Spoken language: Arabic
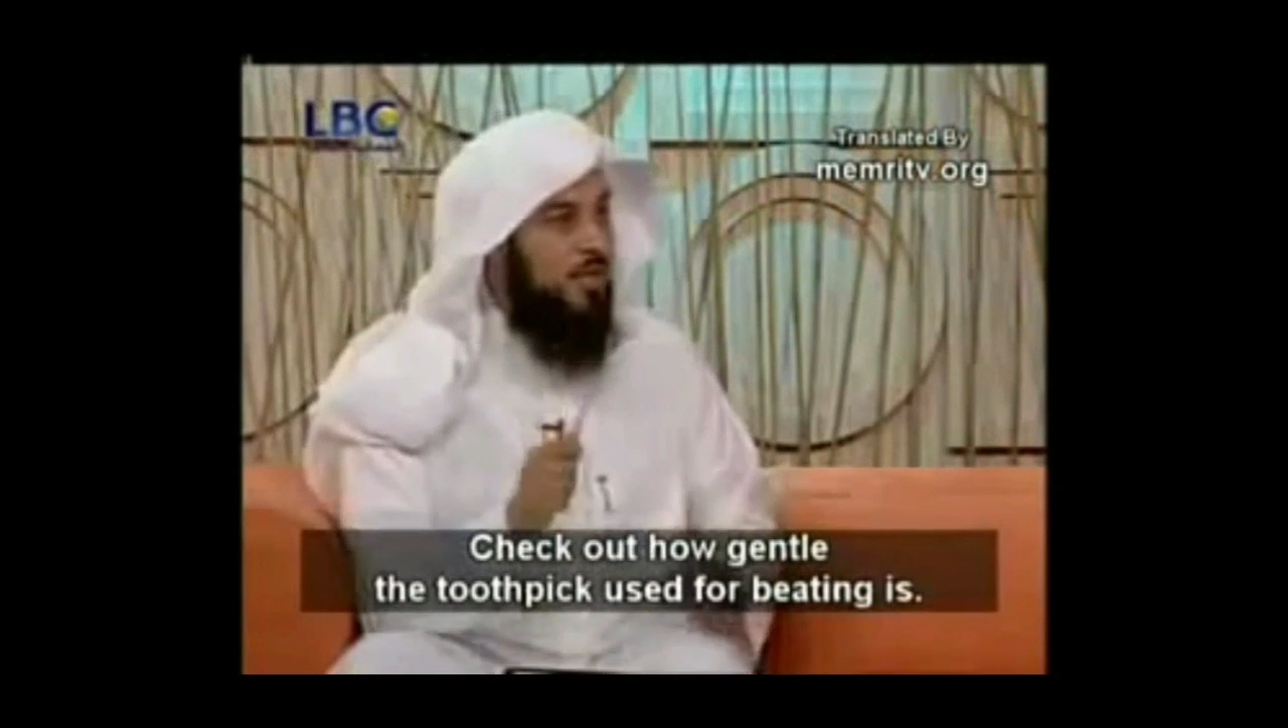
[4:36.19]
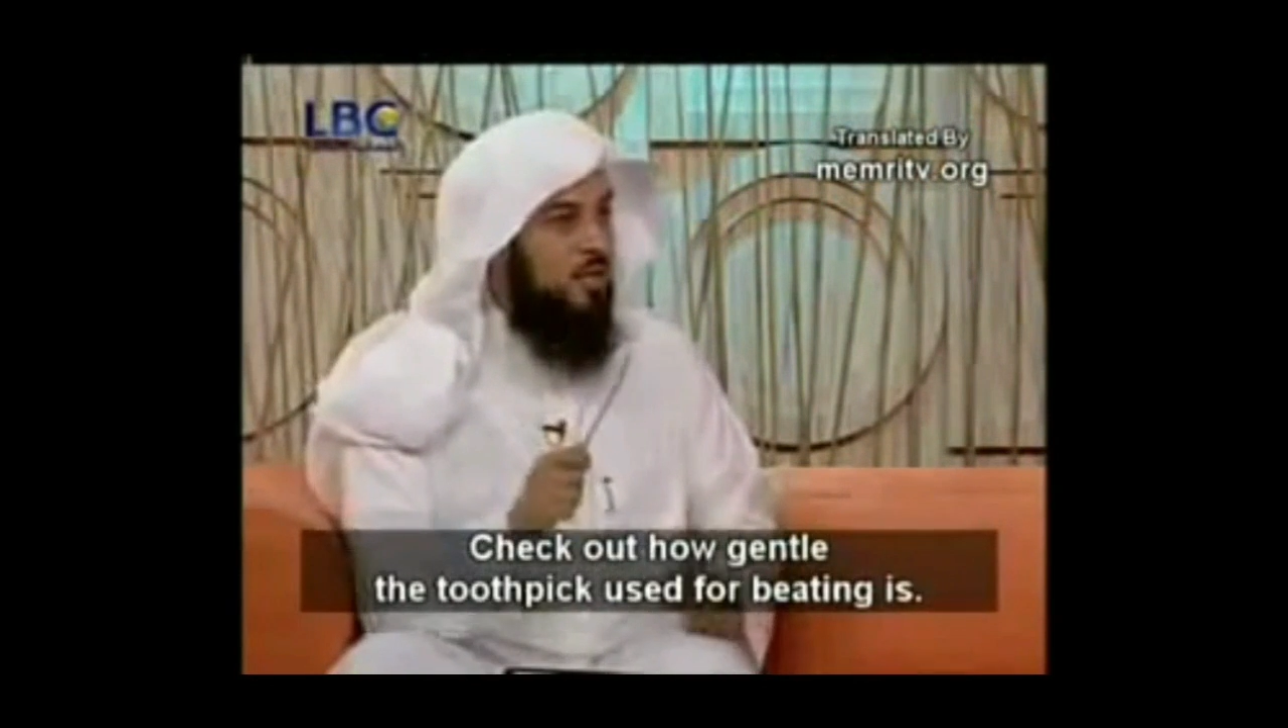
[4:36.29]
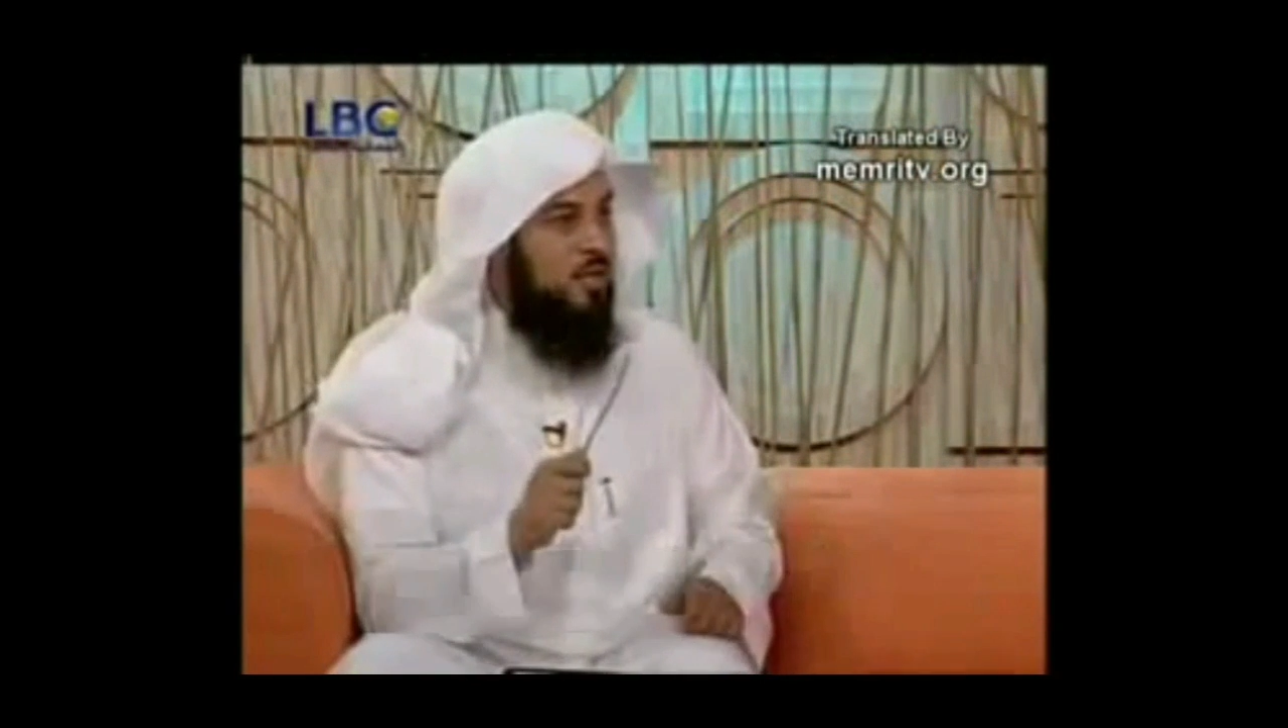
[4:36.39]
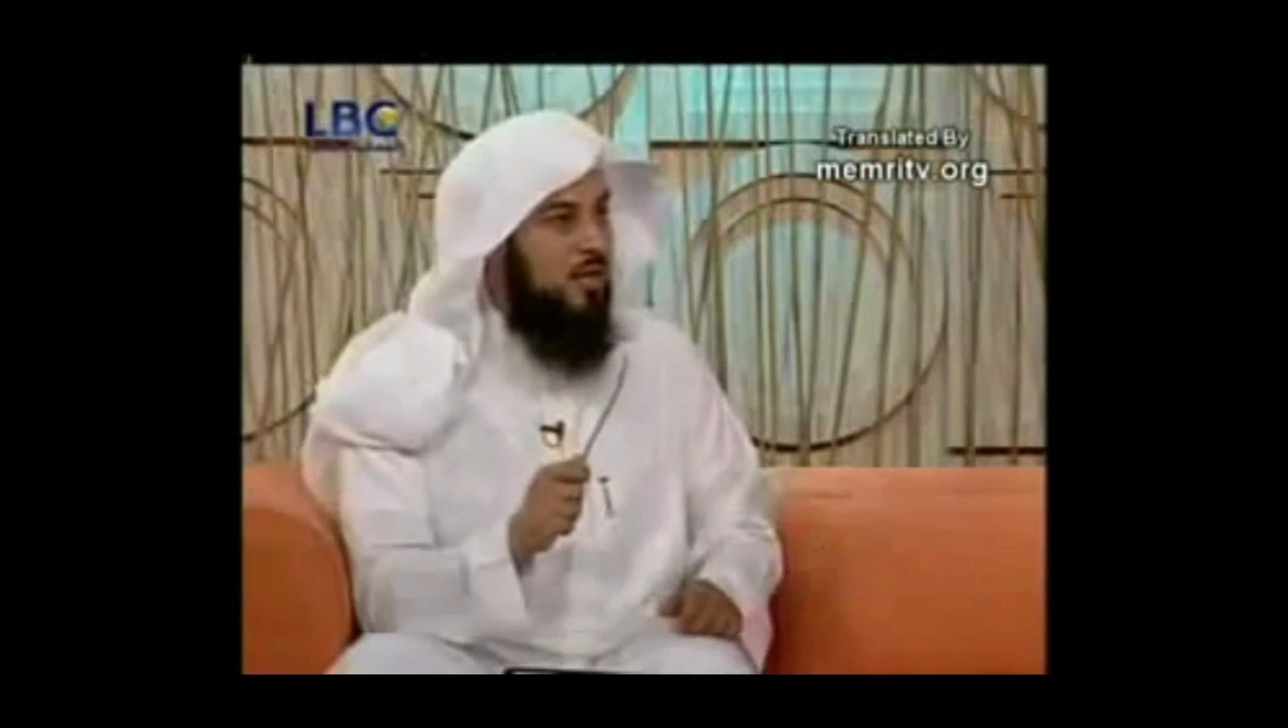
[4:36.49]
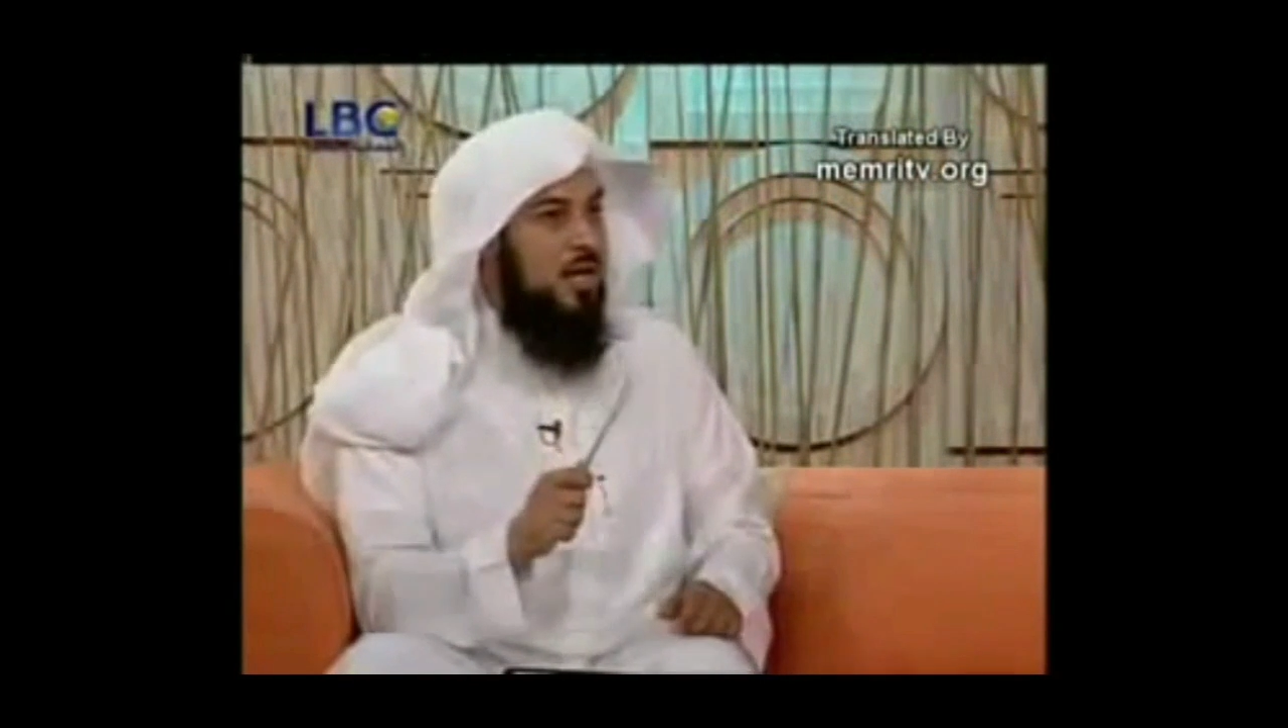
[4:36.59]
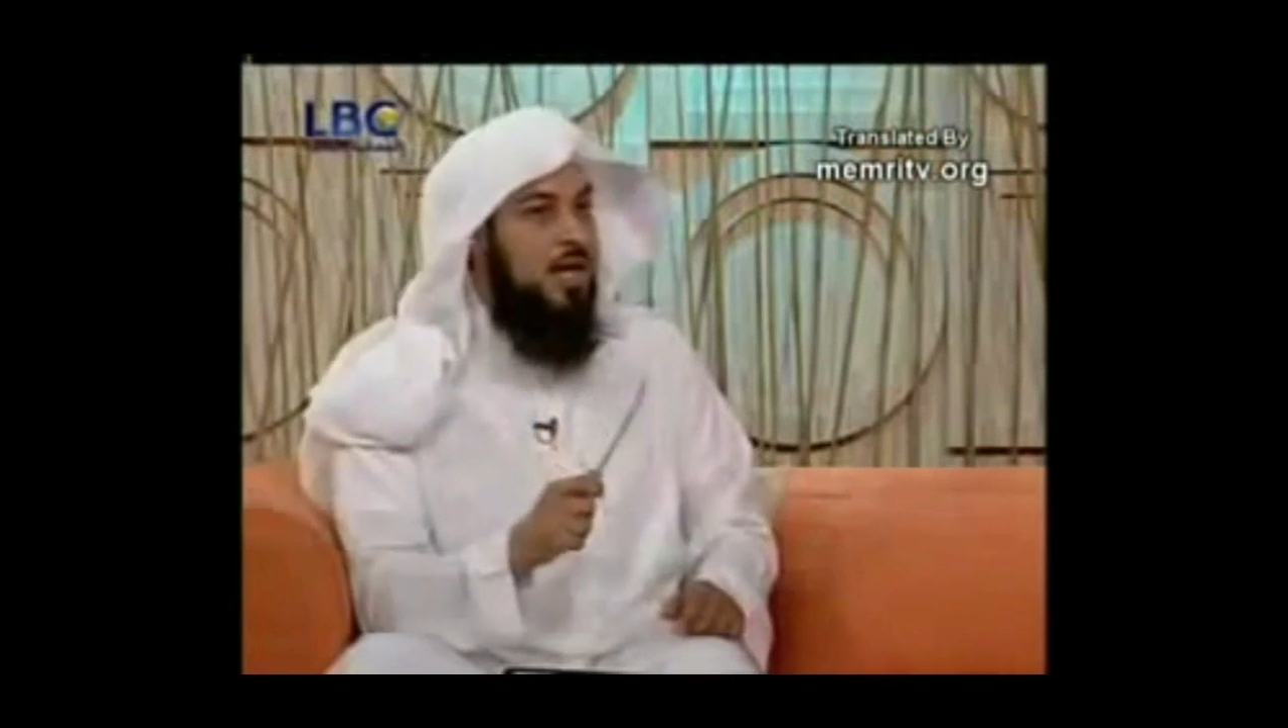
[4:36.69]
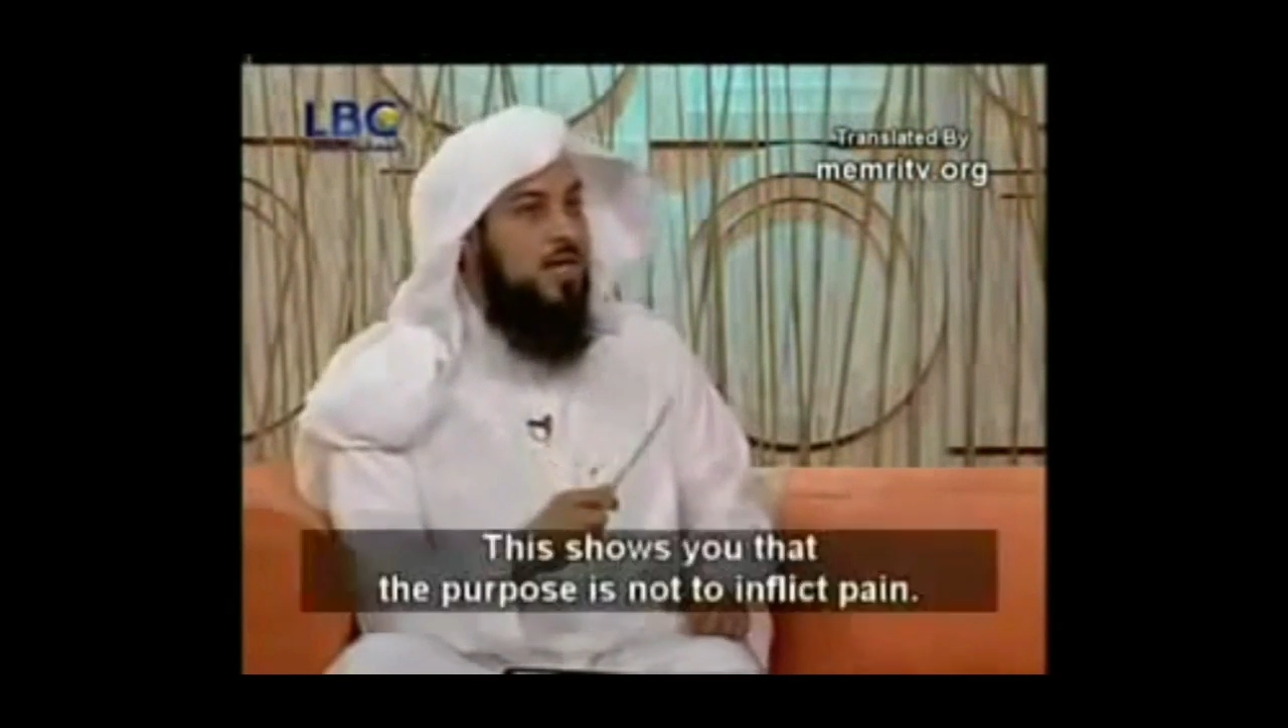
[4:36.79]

به